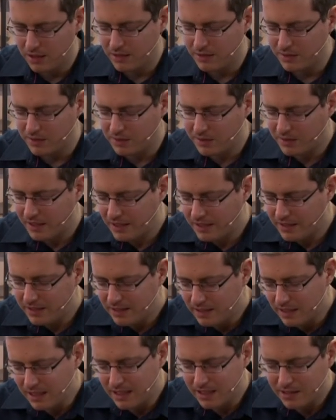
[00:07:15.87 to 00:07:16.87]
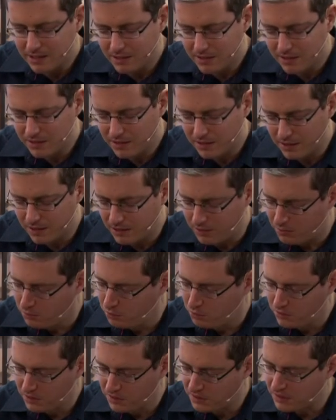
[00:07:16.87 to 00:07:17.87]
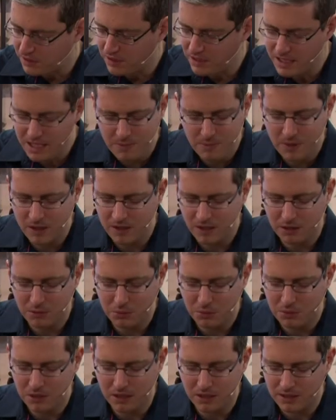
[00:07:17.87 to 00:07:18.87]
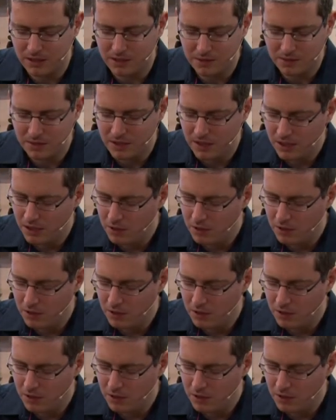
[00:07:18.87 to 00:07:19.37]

sein Licht in unser Leben hineinstrahlen lässt